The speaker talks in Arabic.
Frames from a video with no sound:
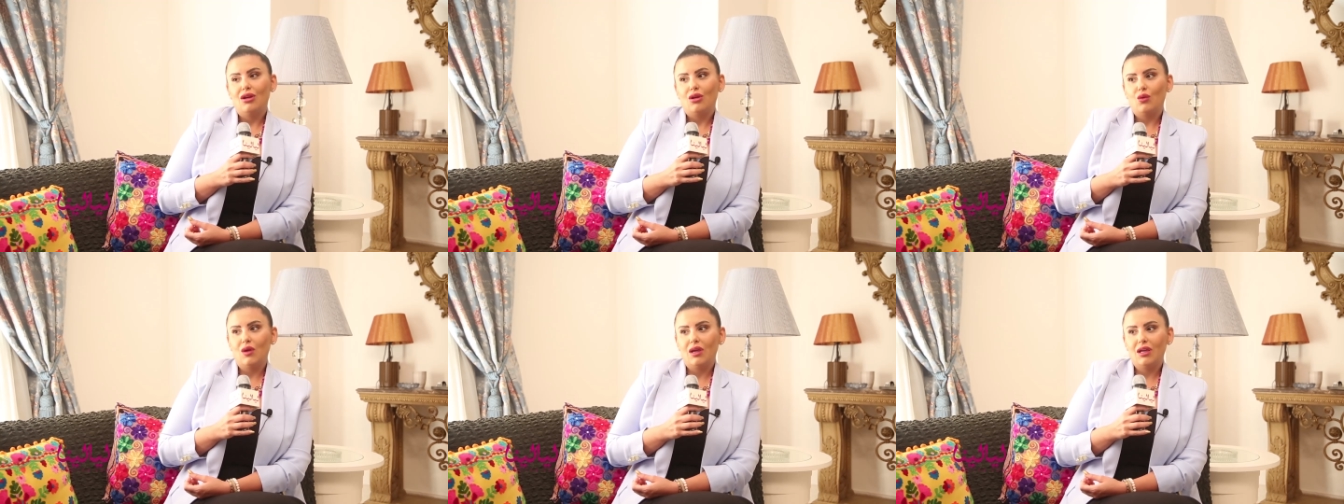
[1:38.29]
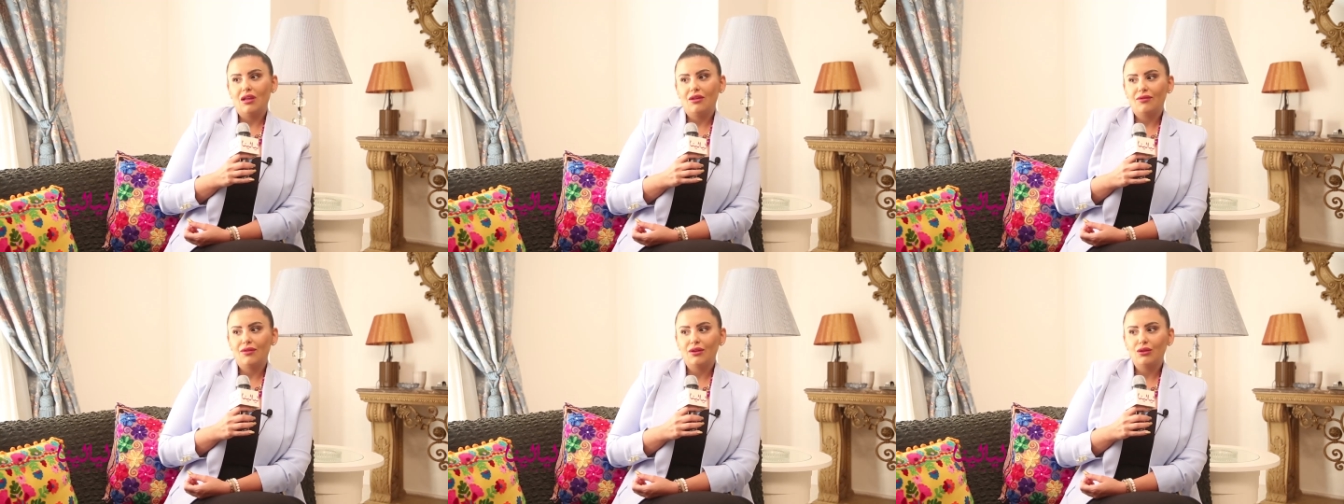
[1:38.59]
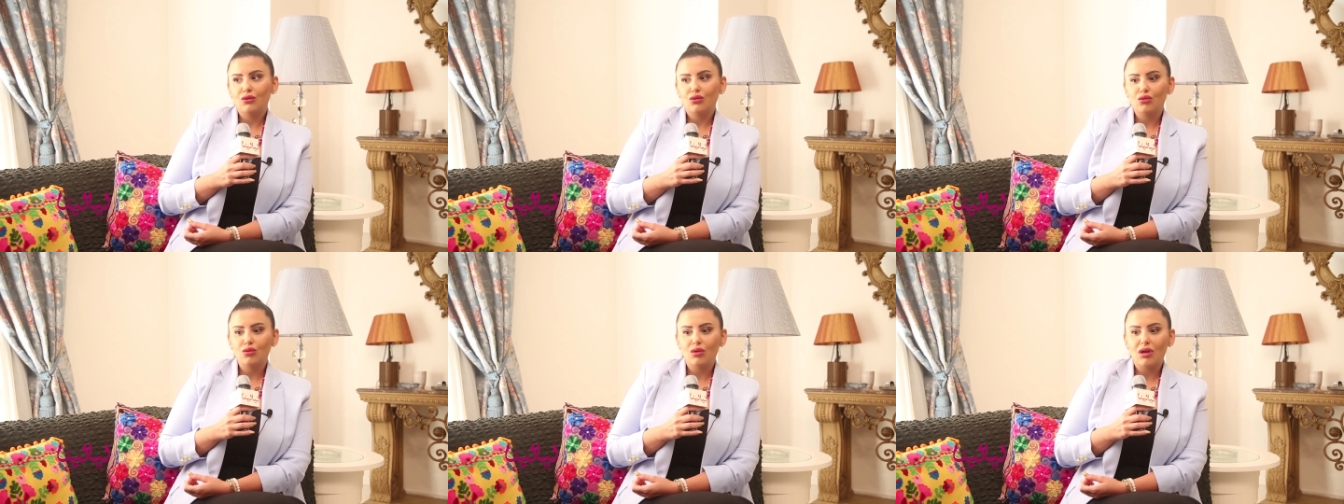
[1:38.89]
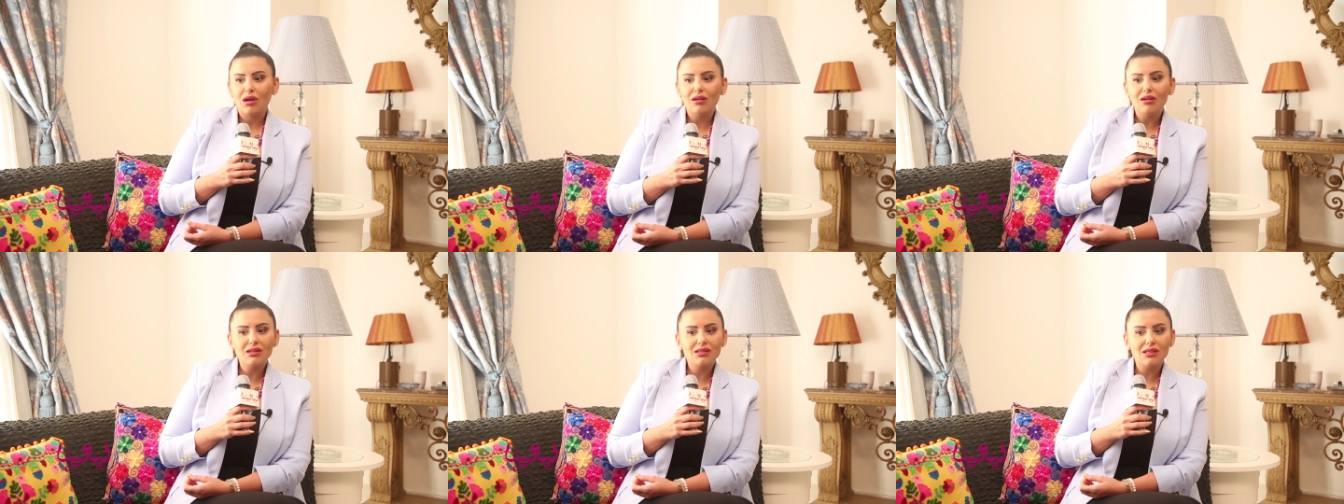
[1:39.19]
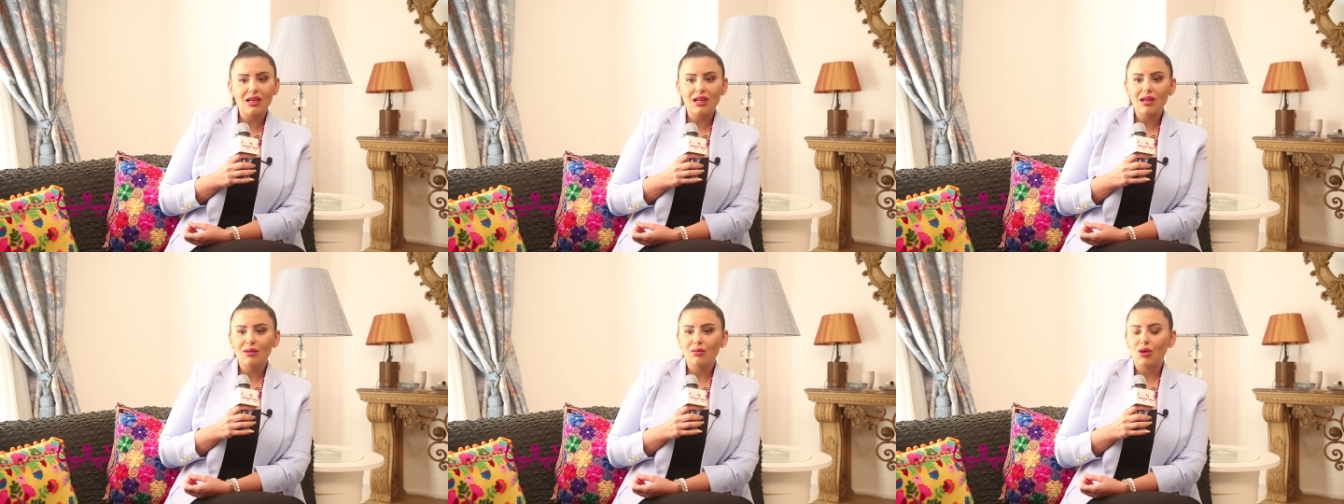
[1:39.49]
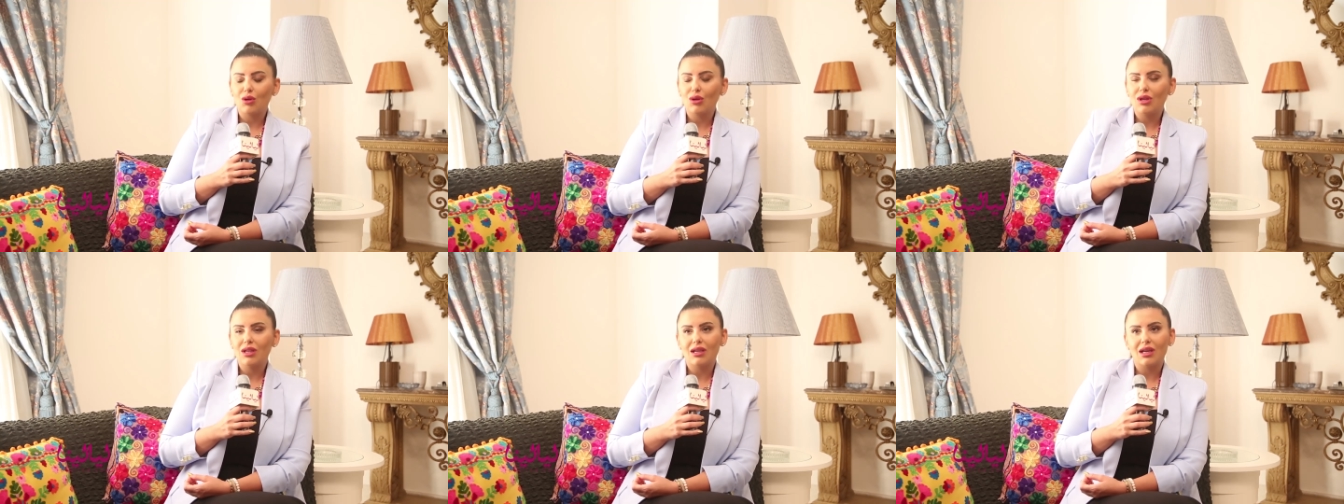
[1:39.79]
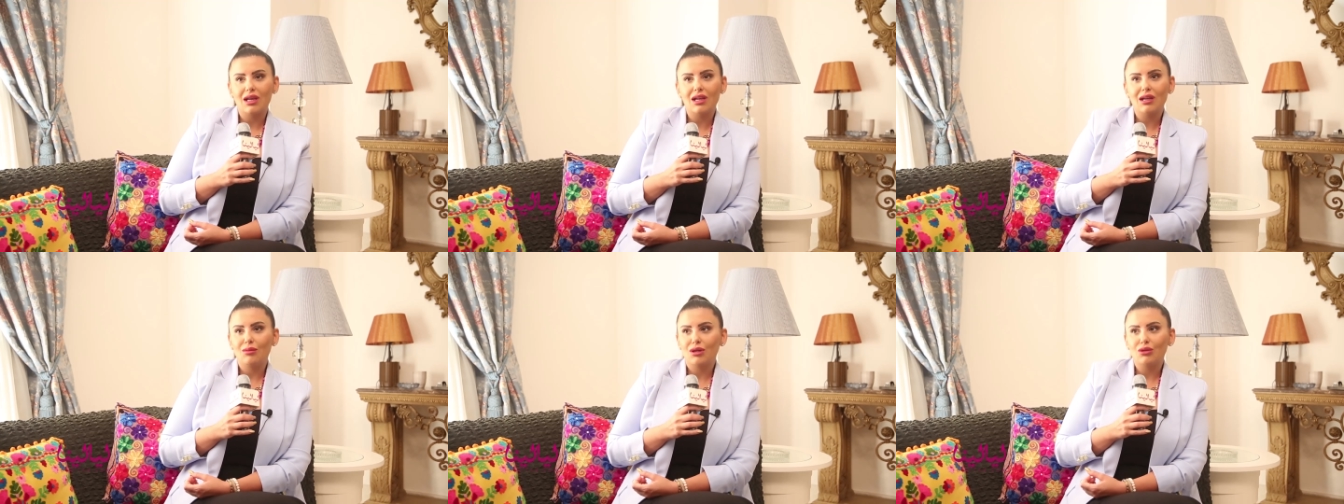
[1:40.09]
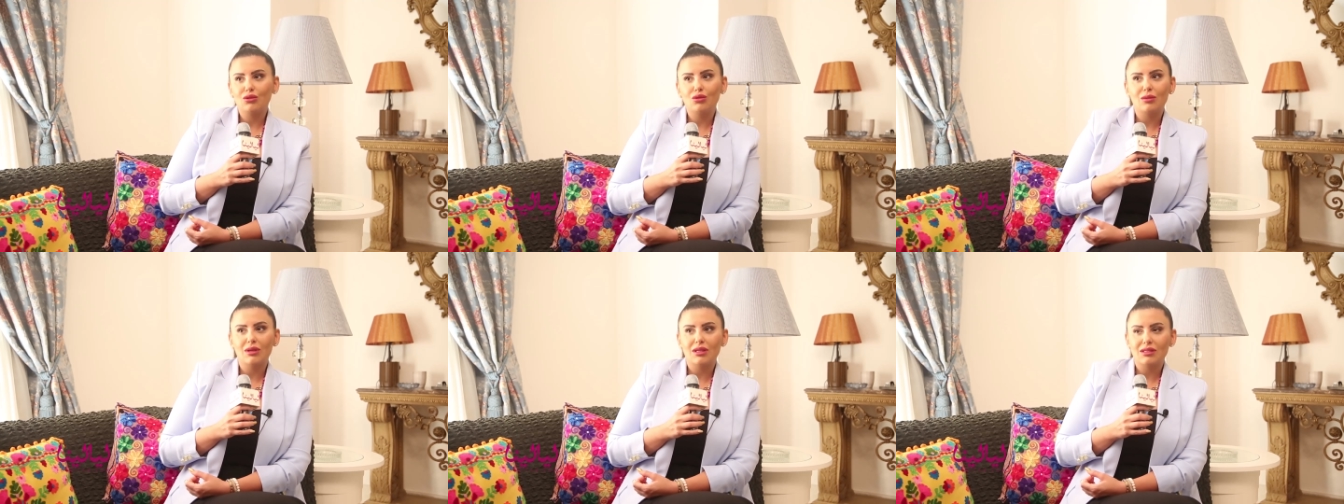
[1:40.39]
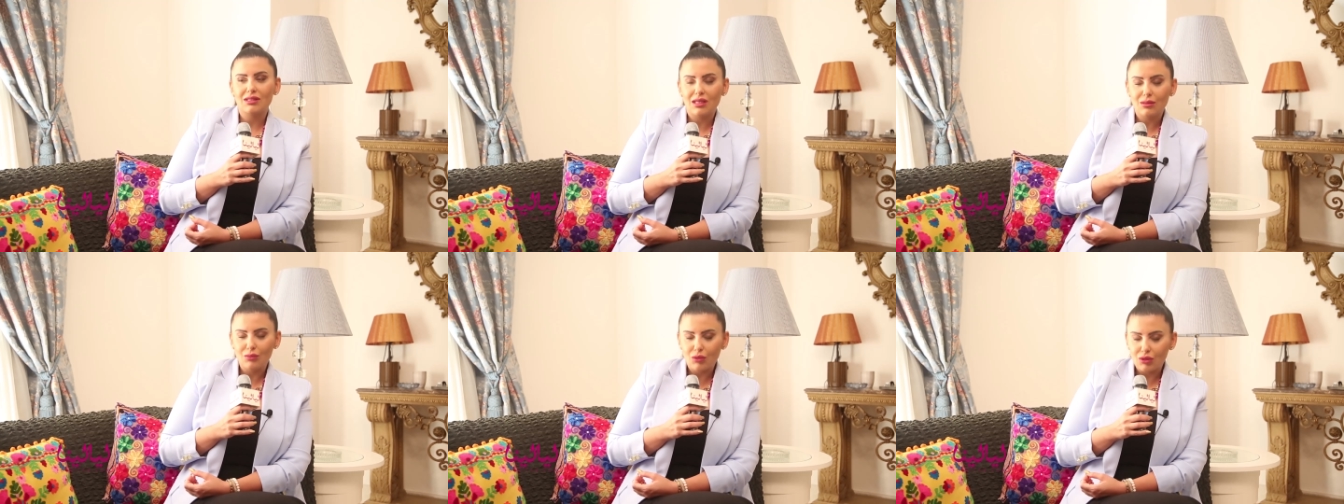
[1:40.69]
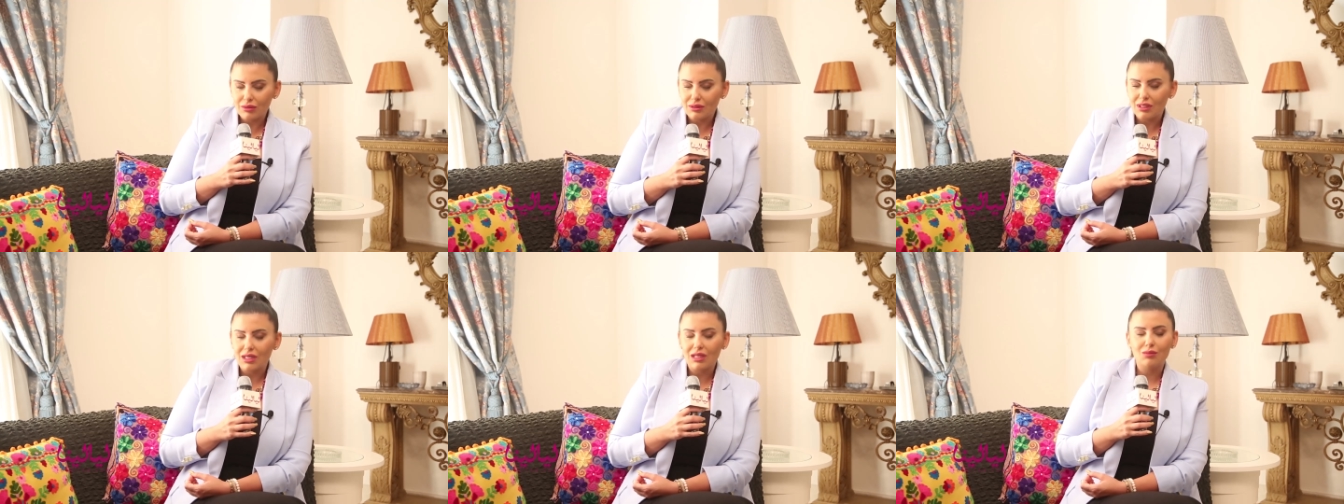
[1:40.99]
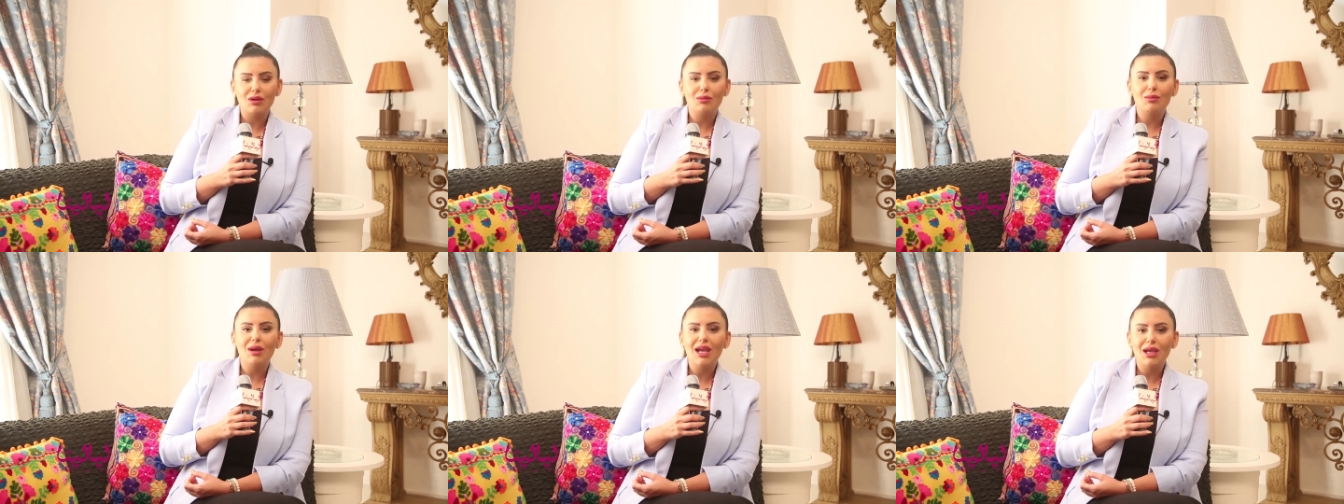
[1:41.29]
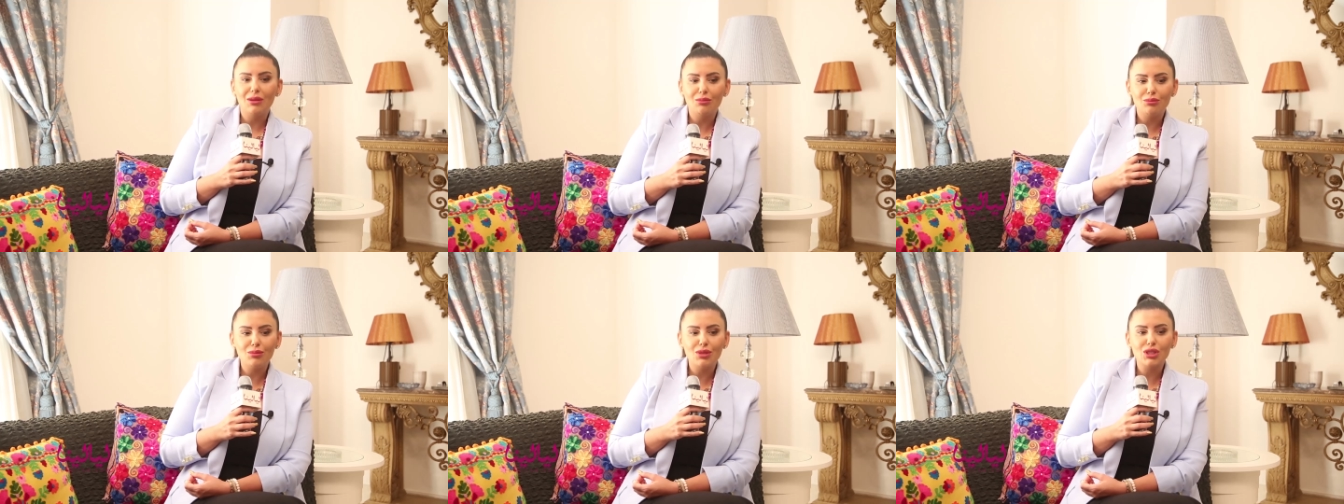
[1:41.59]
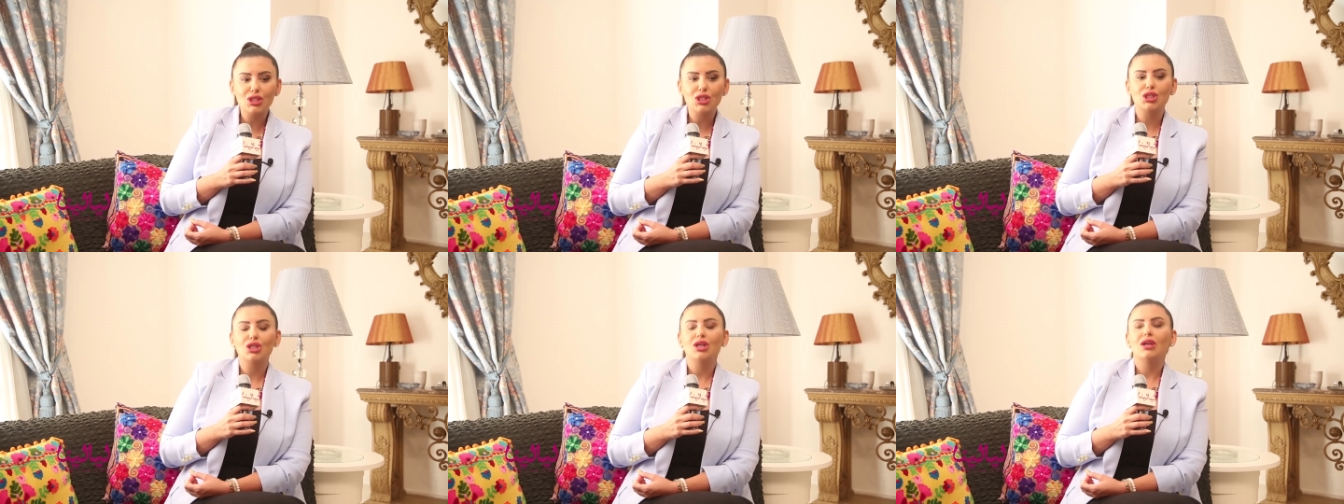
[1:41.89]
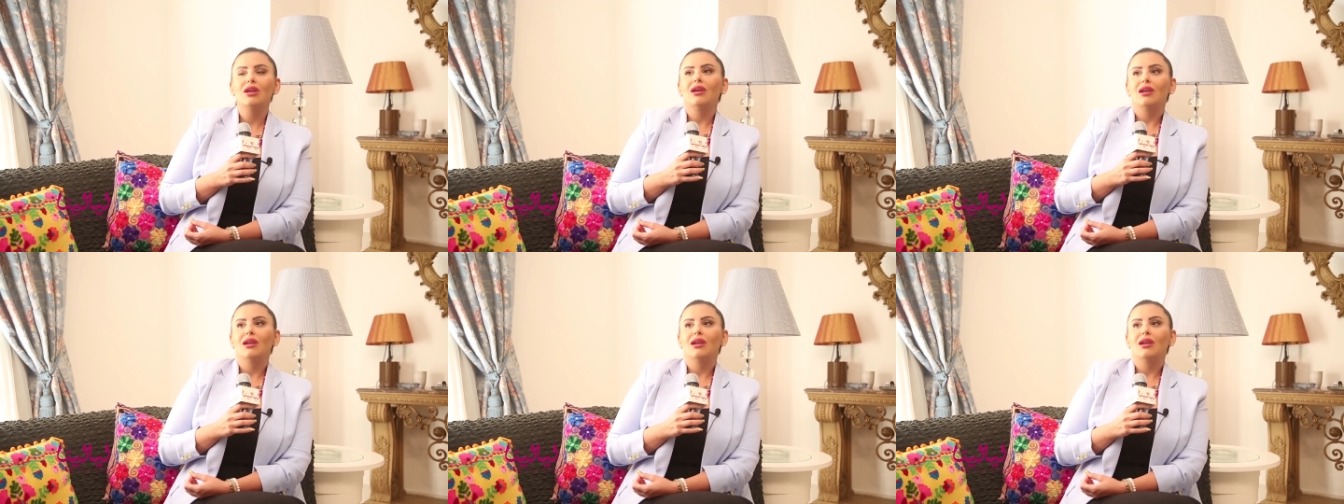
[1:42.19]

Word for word: وعرفته وخلاص انا بقول لك انا برضو زي ما قلت لك ما بحبش